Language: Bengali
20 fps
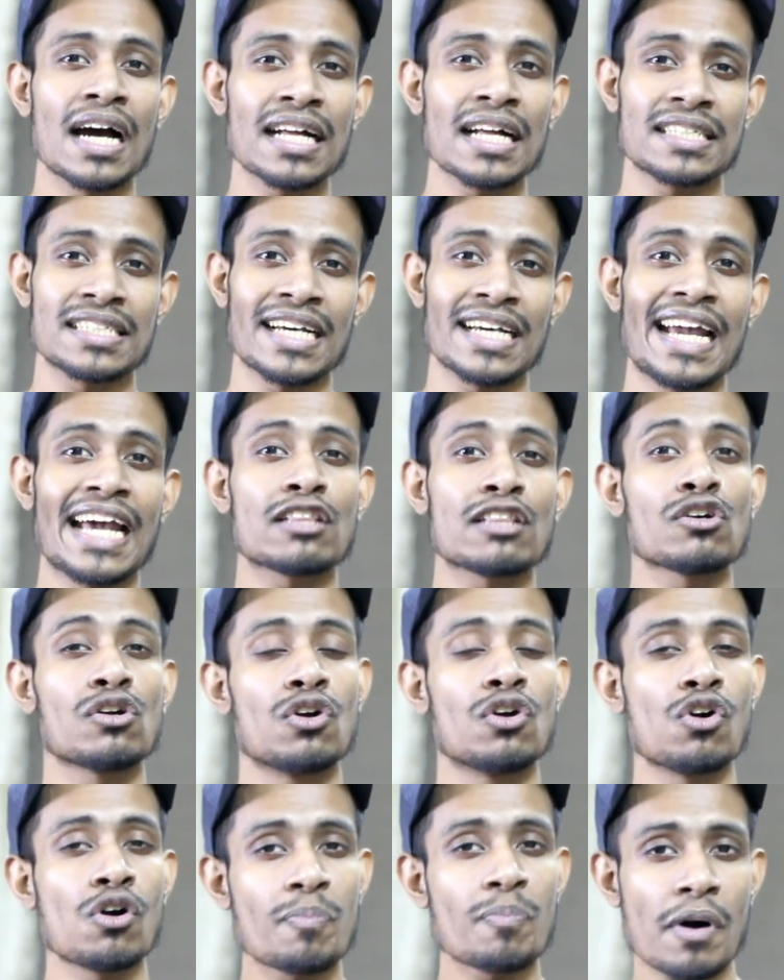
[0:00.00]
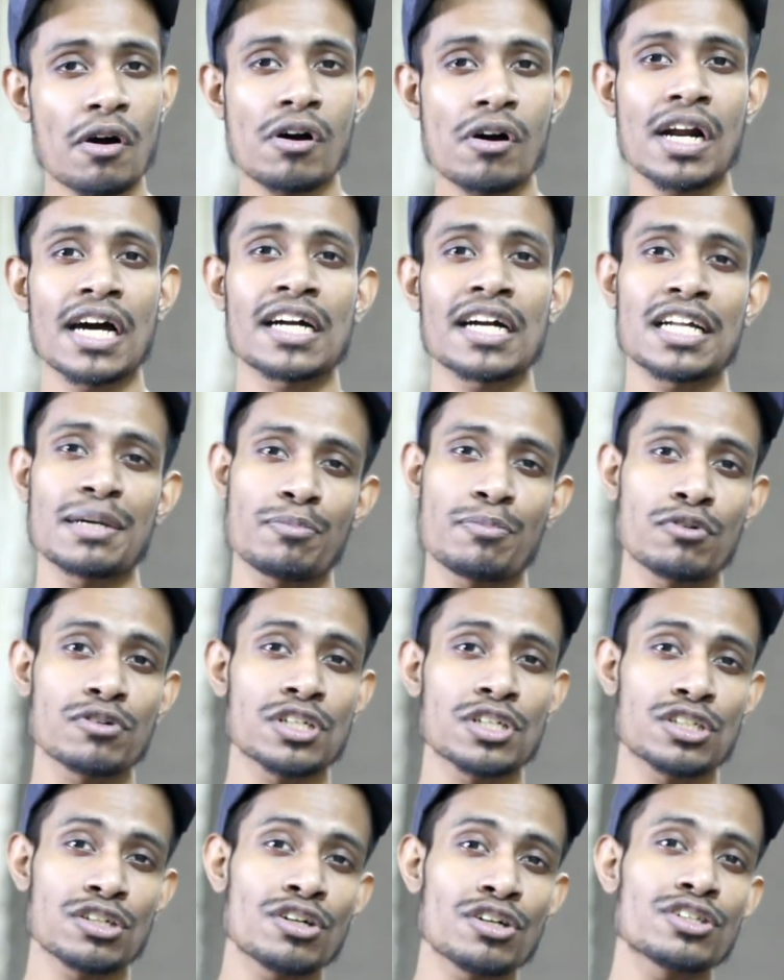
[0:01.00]
আচ্ছা এত লো পাওয়ার হাংরি
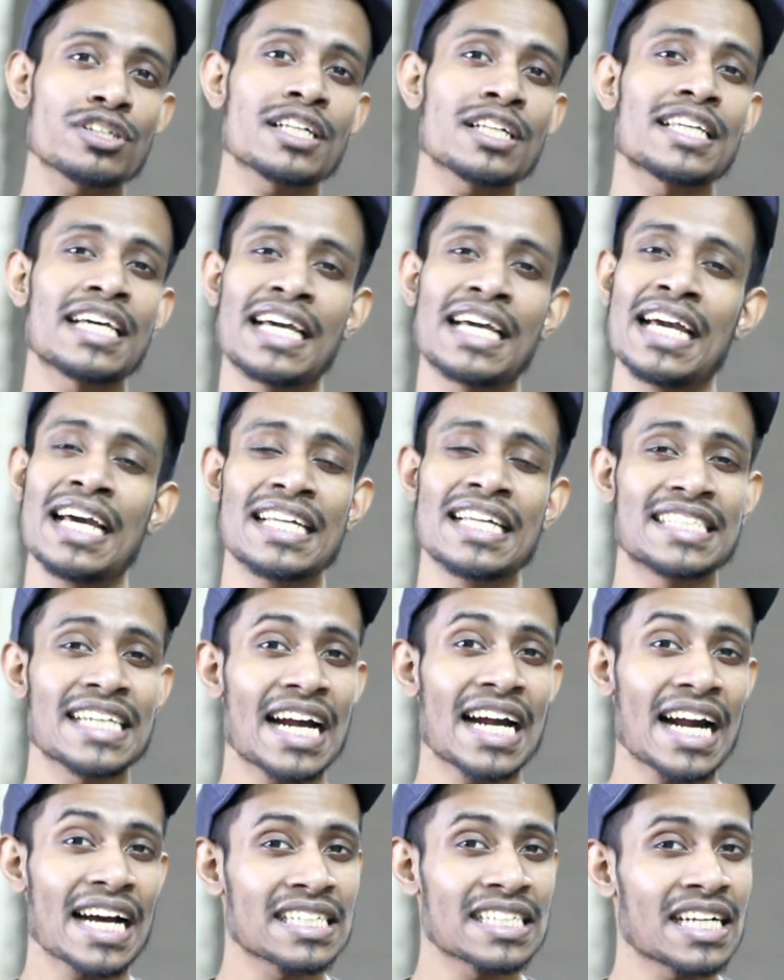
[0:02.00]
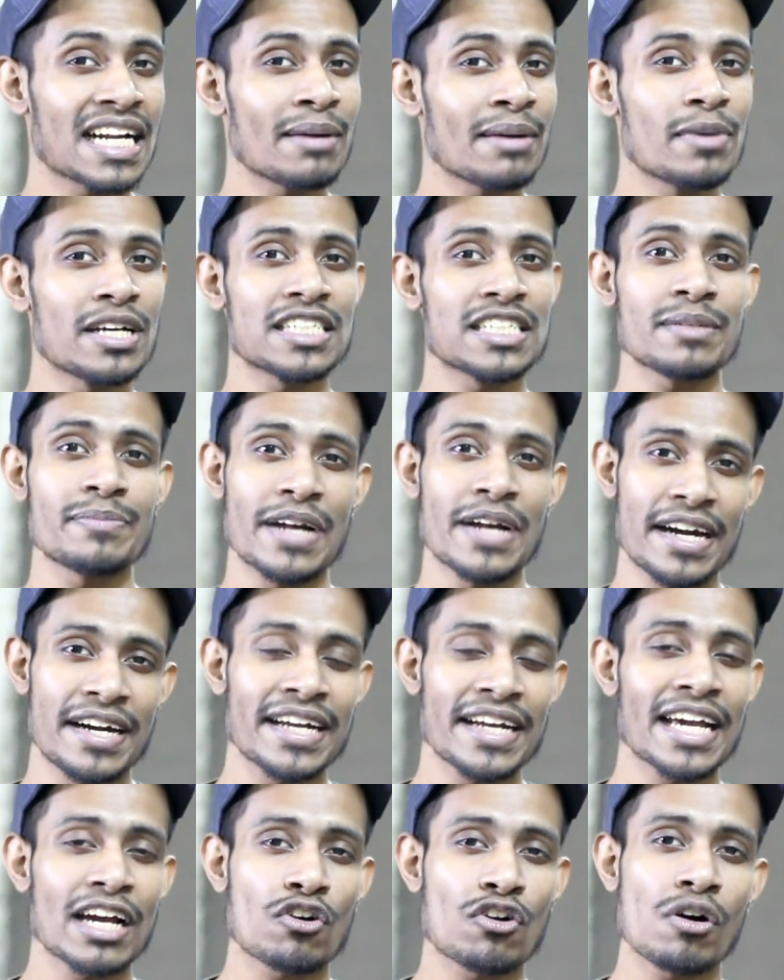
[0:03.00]
প্রসেসরের সাথে চার হাজার এর
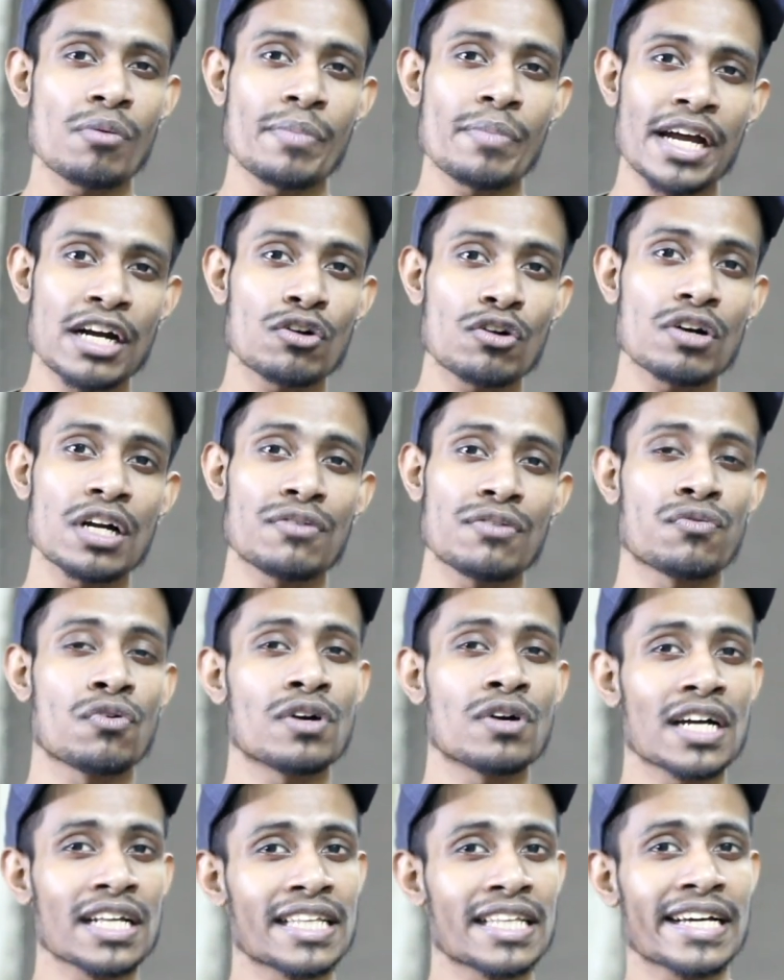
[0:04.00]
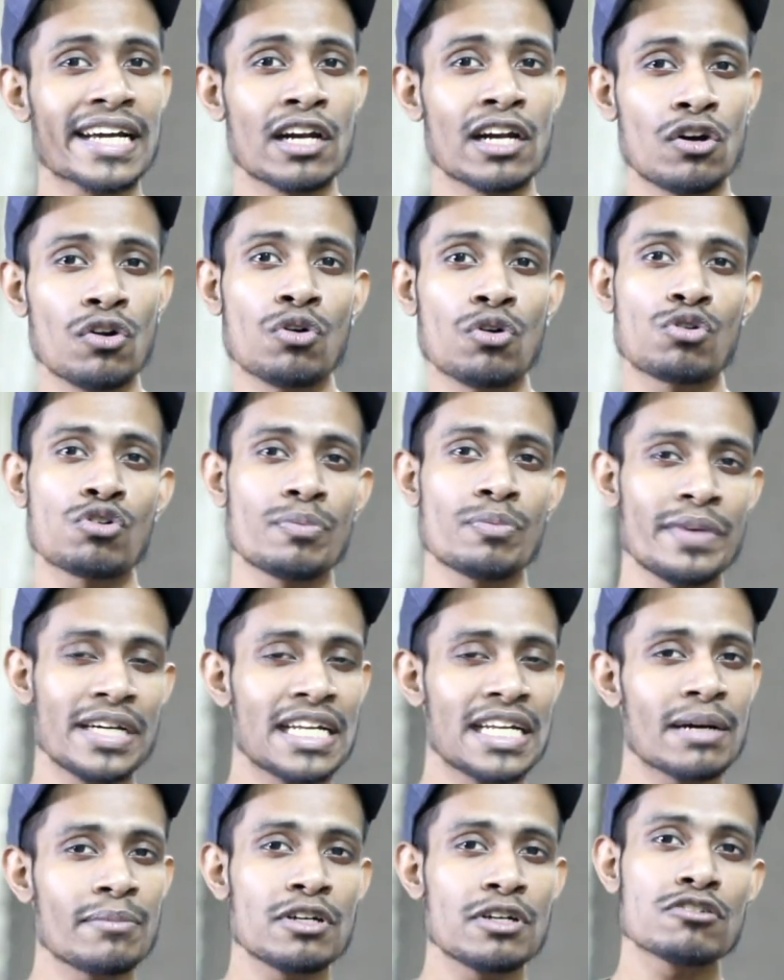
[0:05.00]
ব্যাটারিকে কম্বাইন করে ফোনটা থেকে লো টু
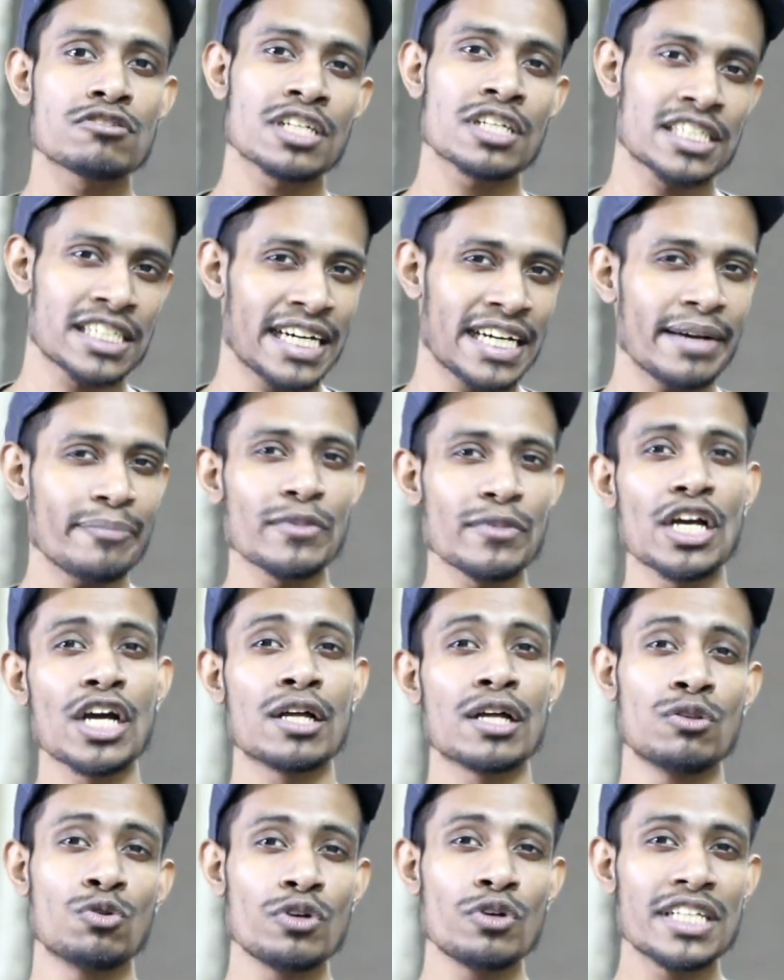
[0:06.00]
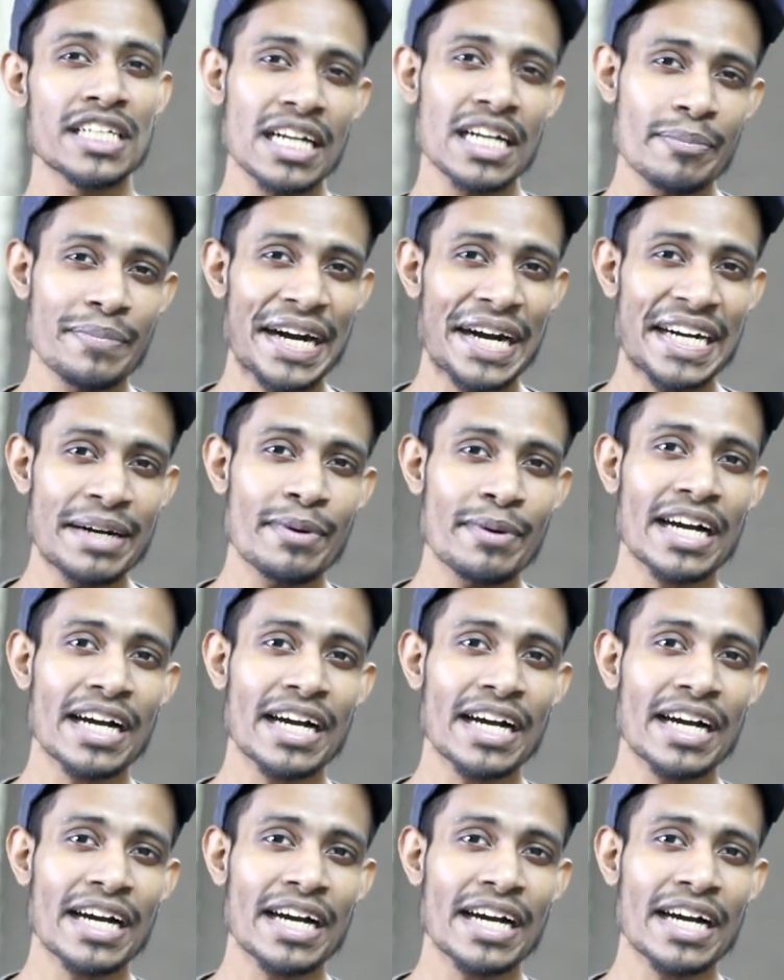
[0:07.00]
মিডিয়াম ইউজেজে দুই দিনের ব্যাটারি